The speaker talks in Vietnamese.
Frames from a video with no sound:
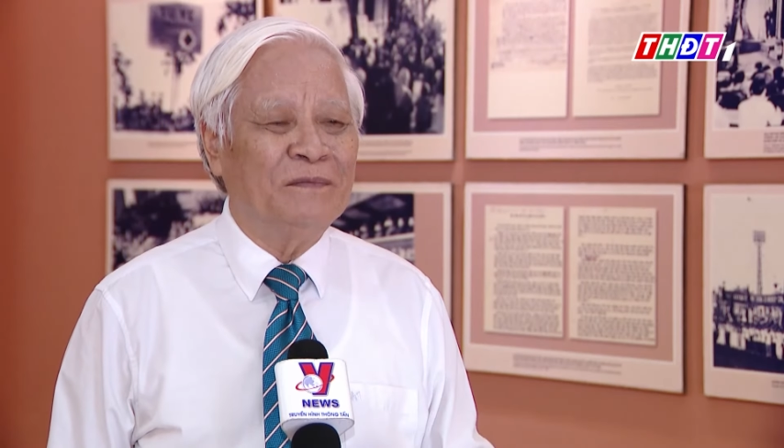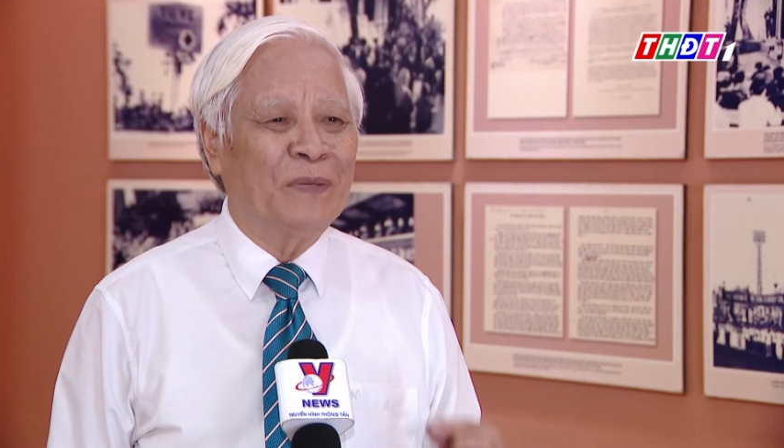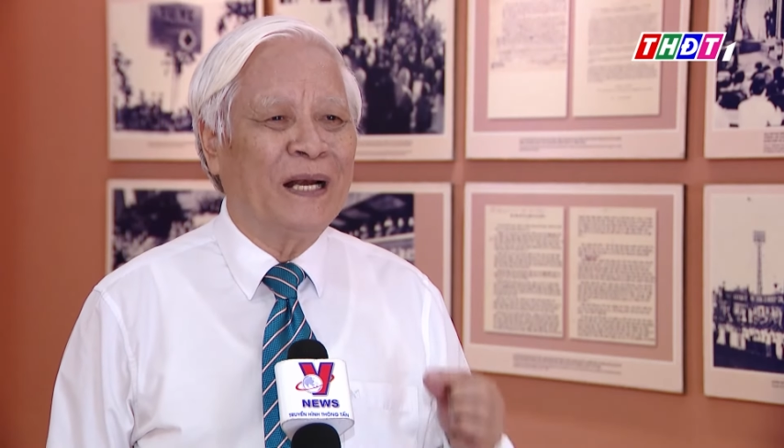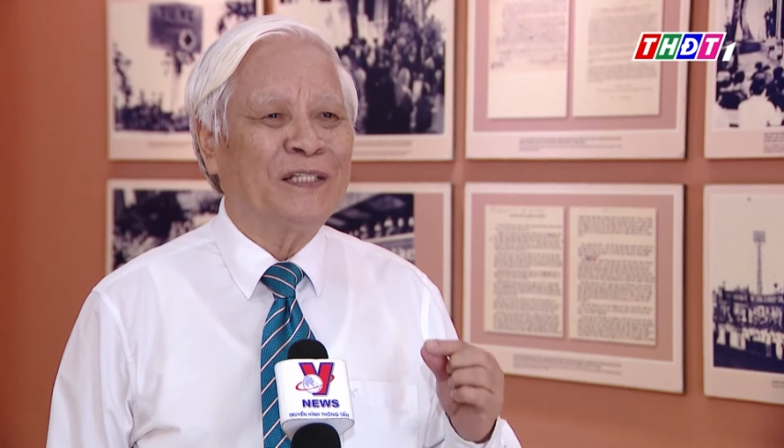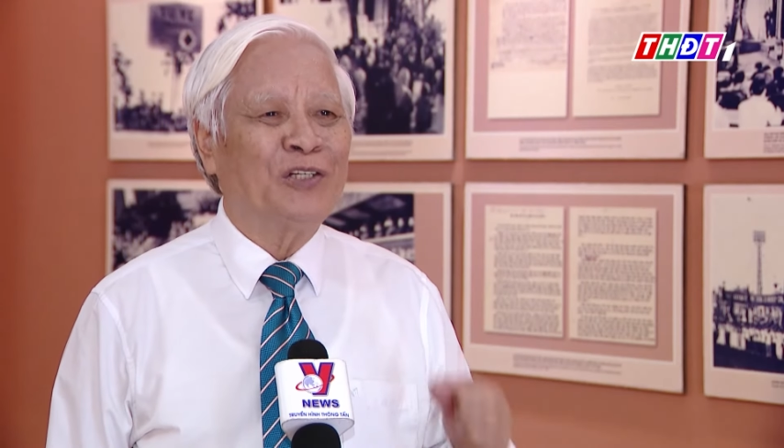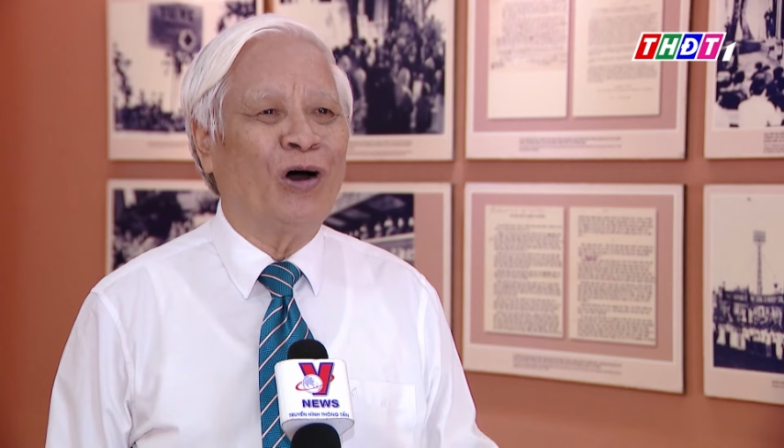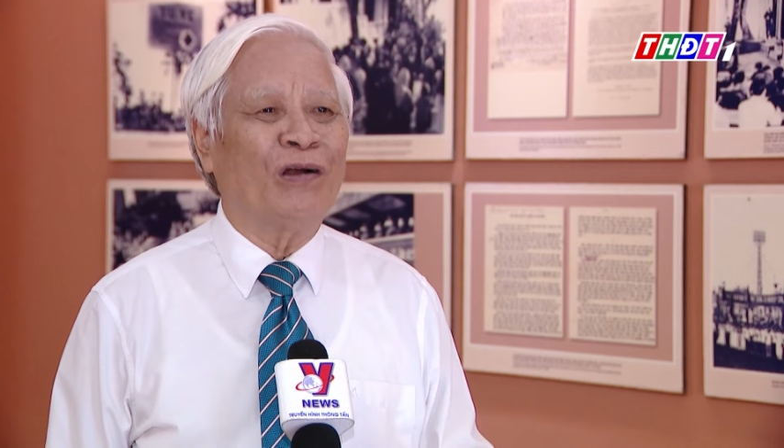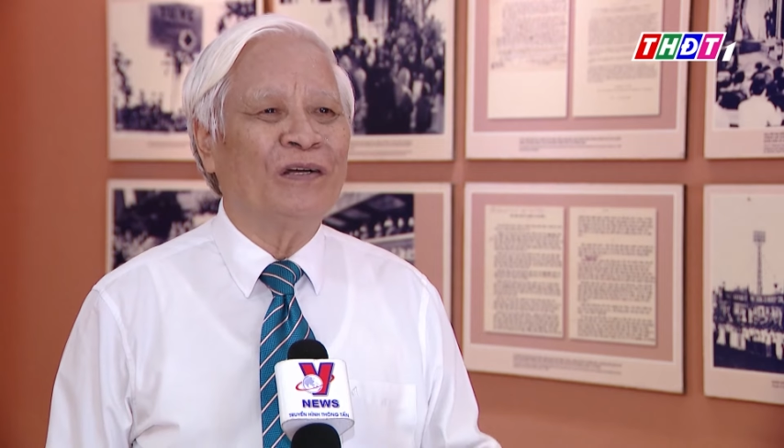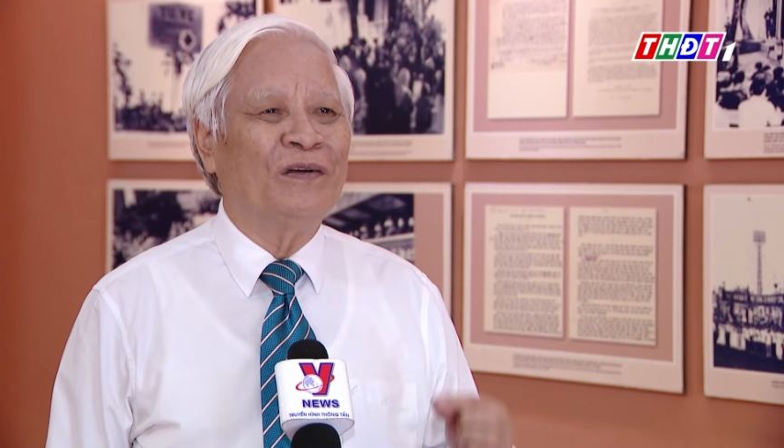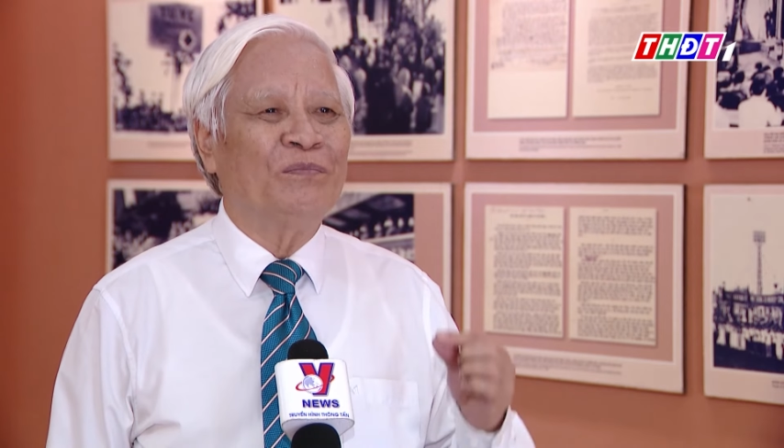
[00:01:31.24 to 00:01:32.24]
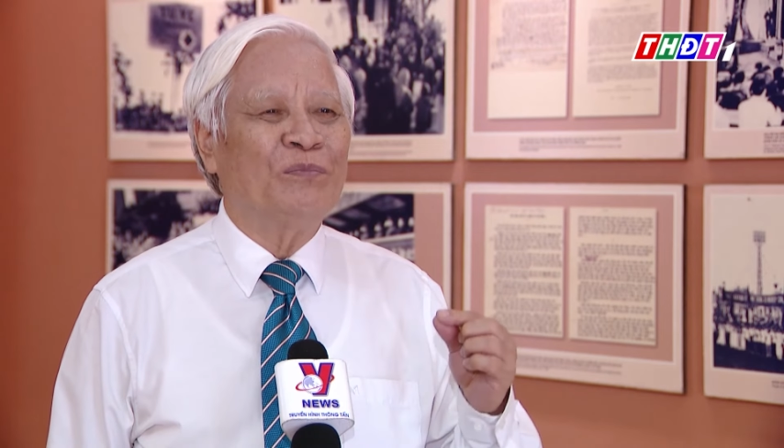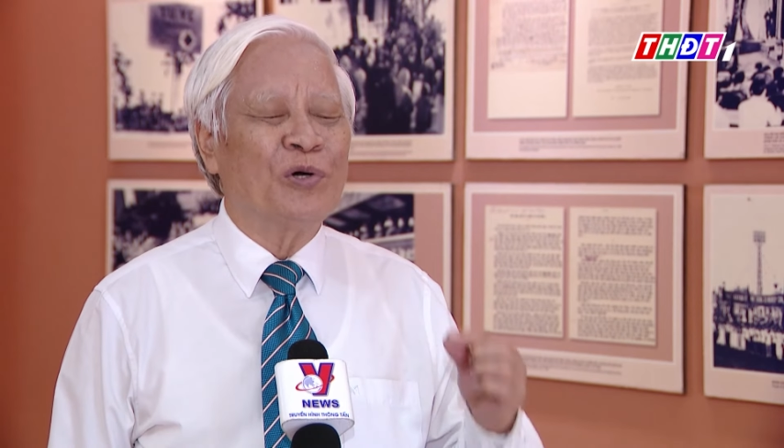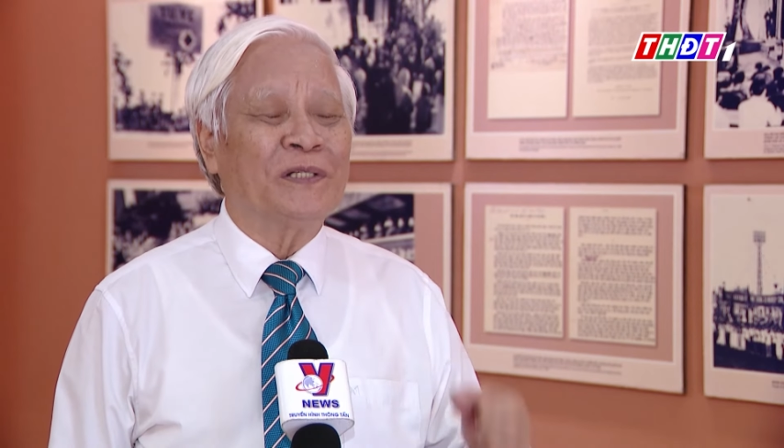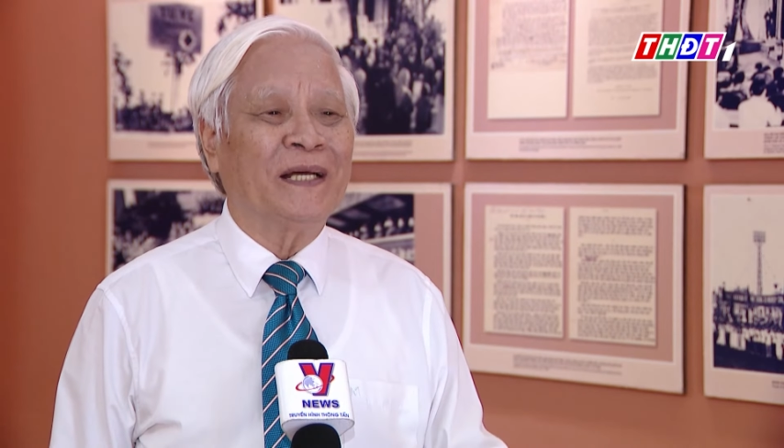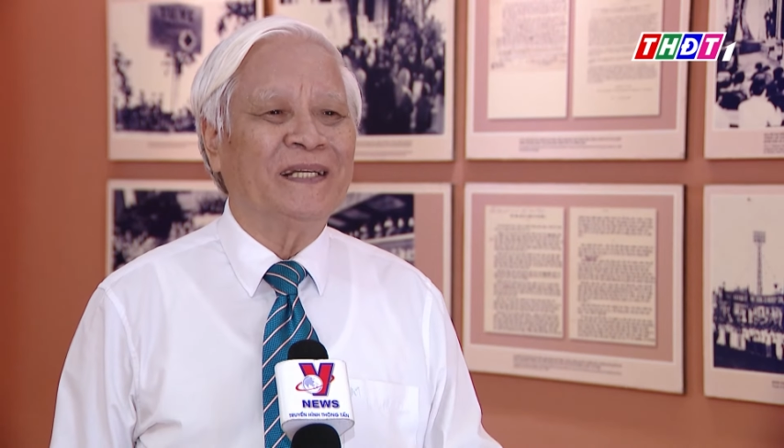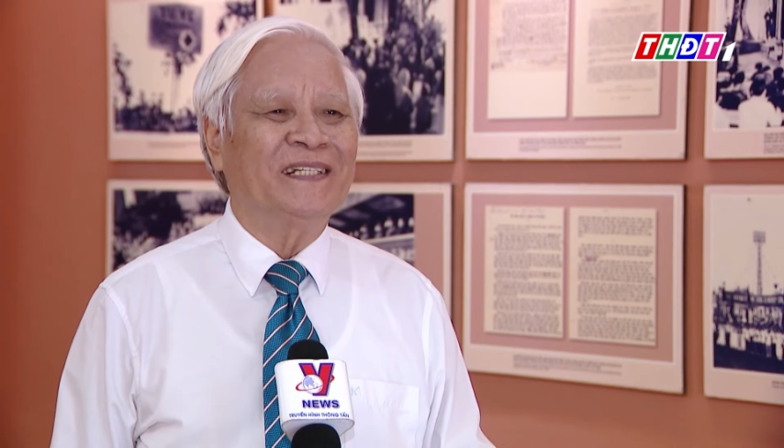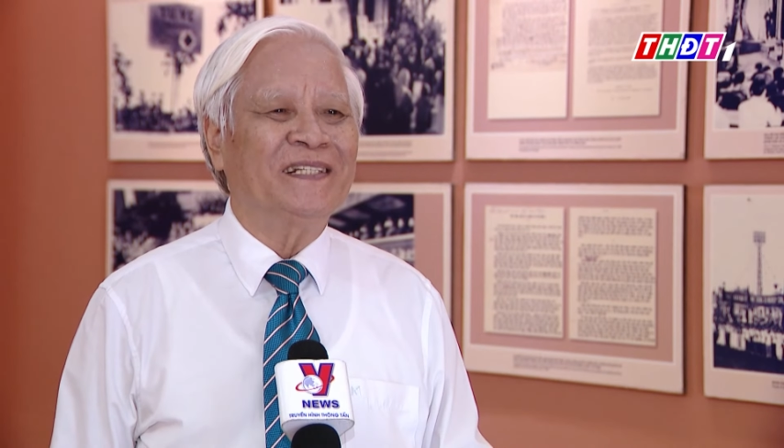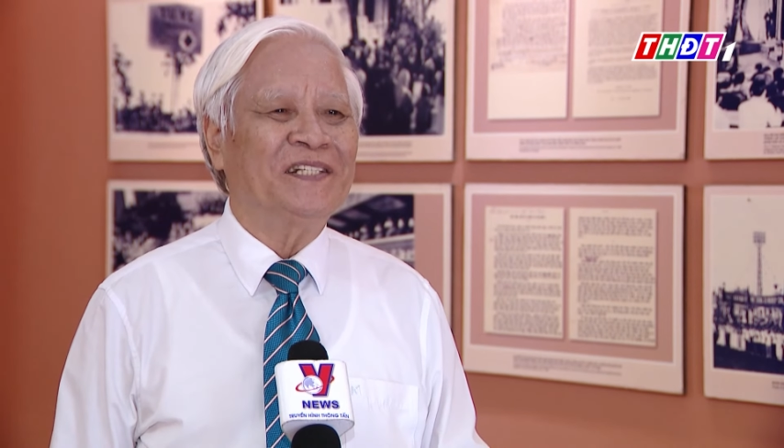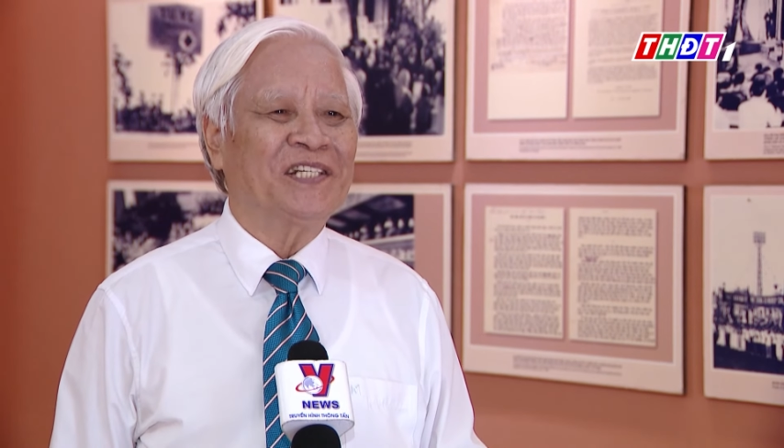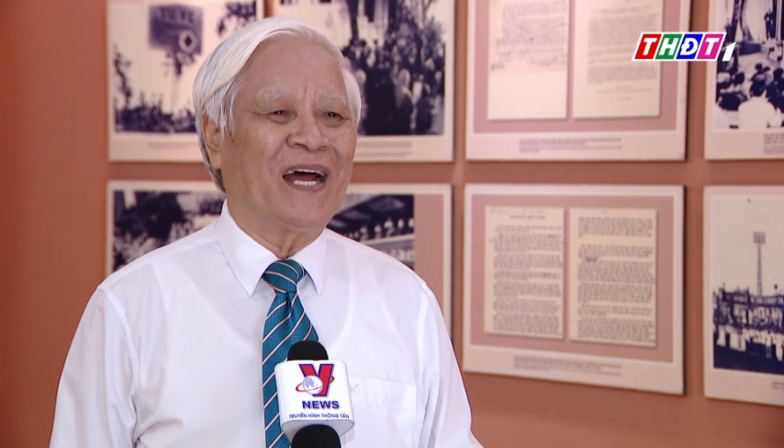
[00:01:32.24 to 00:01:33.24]
giữa mà lại chọn một gia
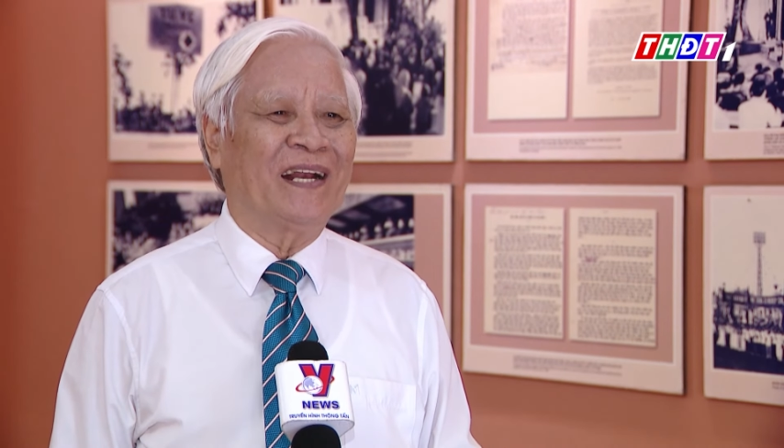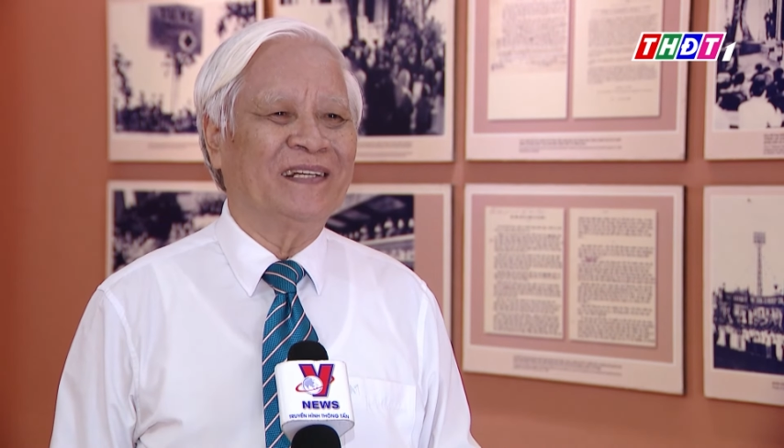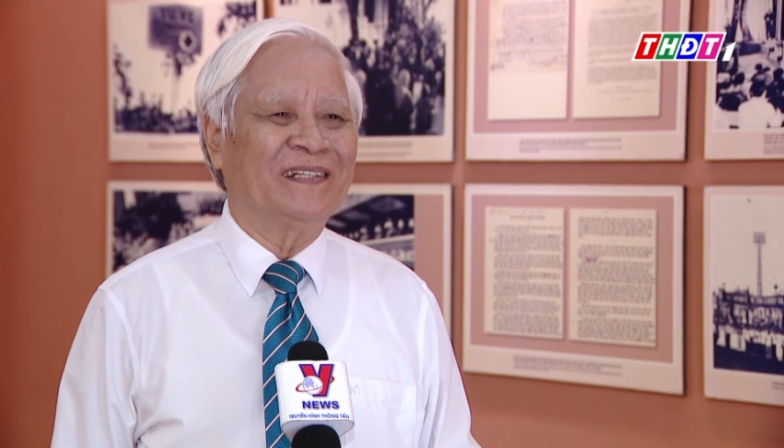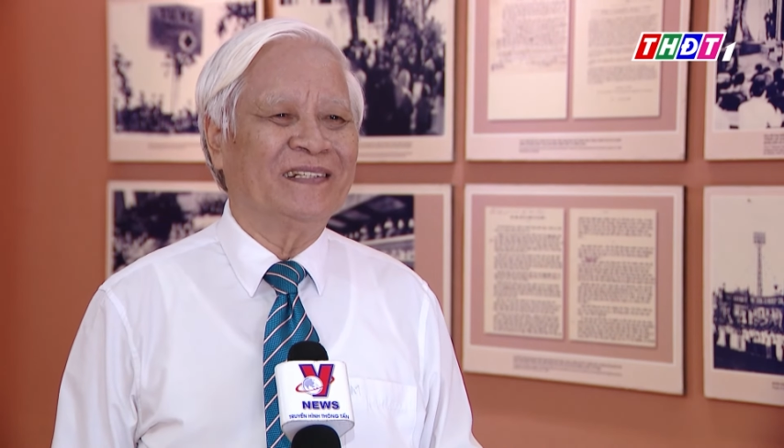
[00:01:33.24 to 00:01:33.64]
đình tư sản.